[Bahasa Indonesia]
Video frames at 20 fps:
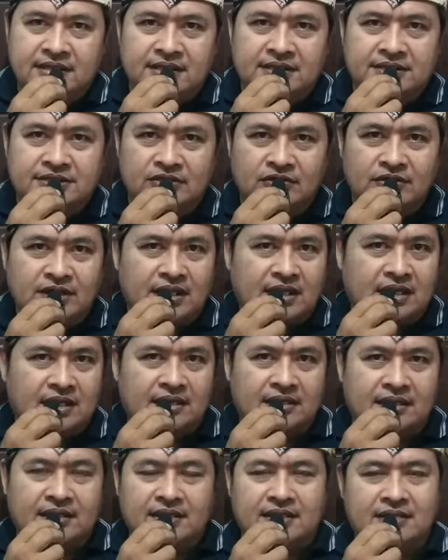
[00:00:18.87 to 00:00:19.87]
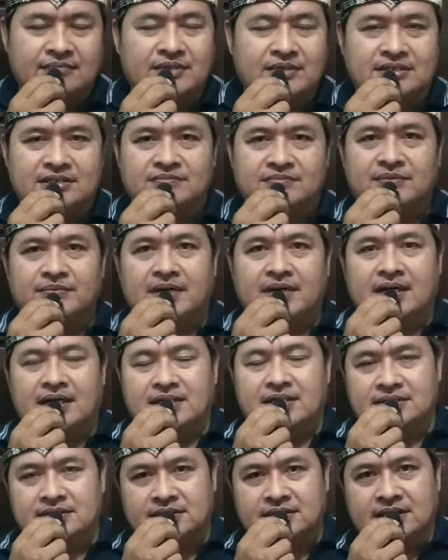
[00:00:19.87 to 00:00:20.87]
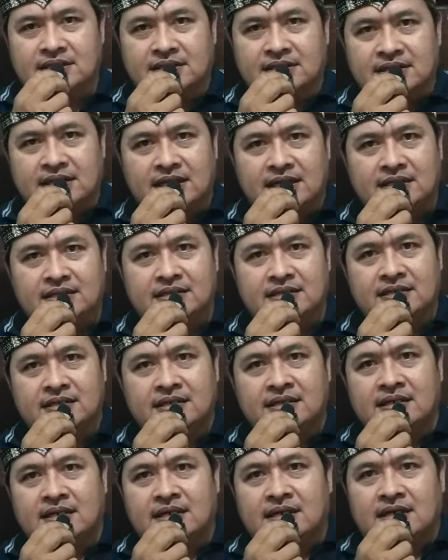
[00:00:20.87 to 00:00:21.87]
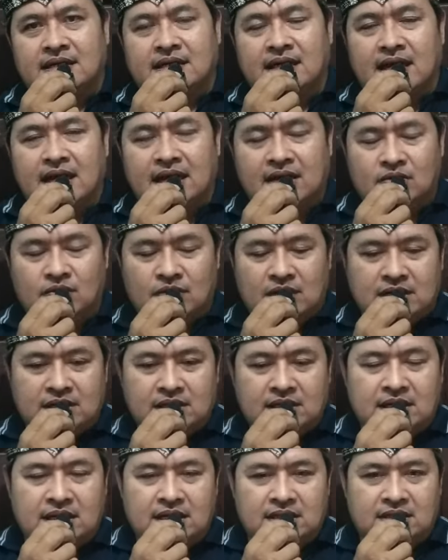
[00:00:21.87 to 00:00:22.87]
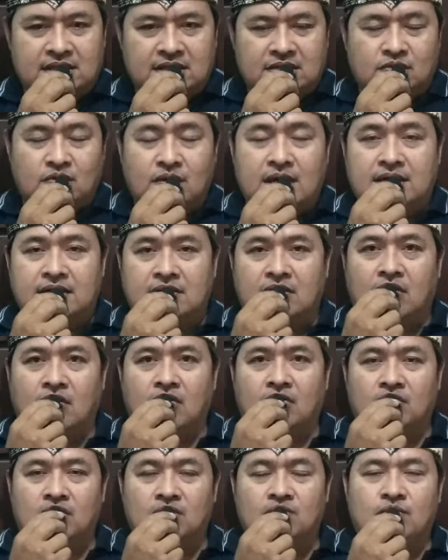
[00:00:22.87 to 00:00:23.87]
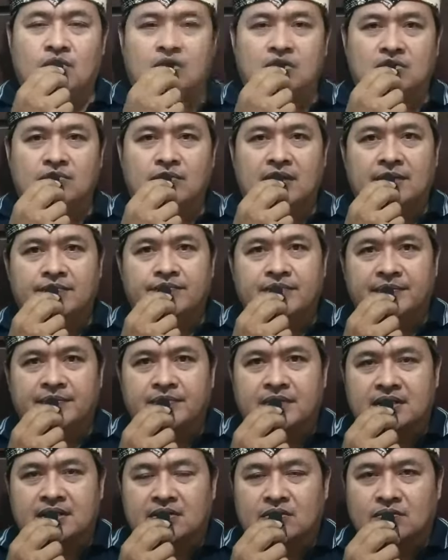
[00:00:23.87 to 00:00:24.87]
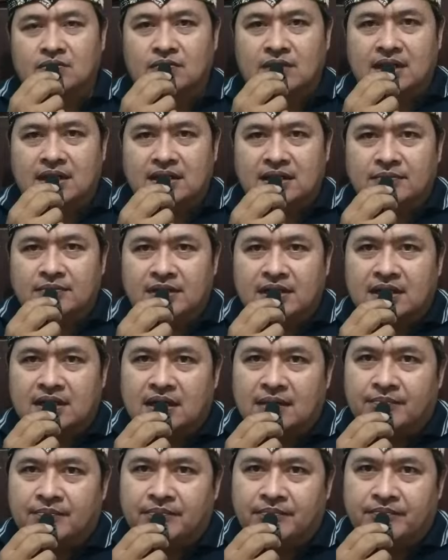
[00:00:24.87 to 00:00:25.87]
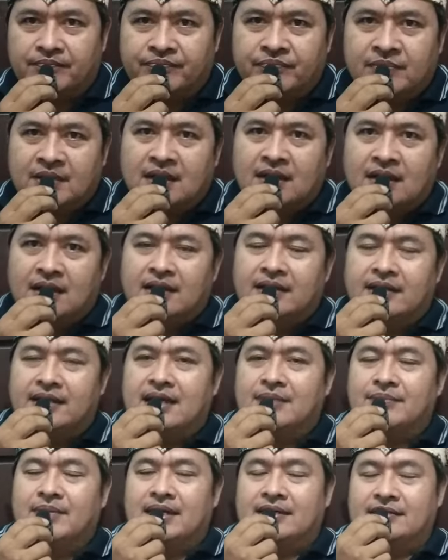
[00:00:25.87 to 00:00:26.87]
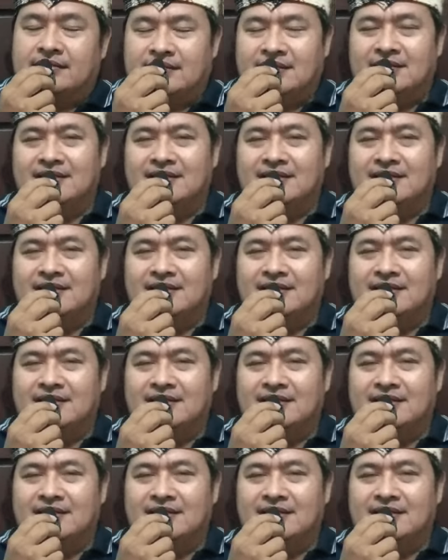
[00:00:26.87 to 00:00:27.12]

Saudara, kita masih membahas tentang kelakuan-kelakuan oknum-oknum Habib keturunan imigran Yaman.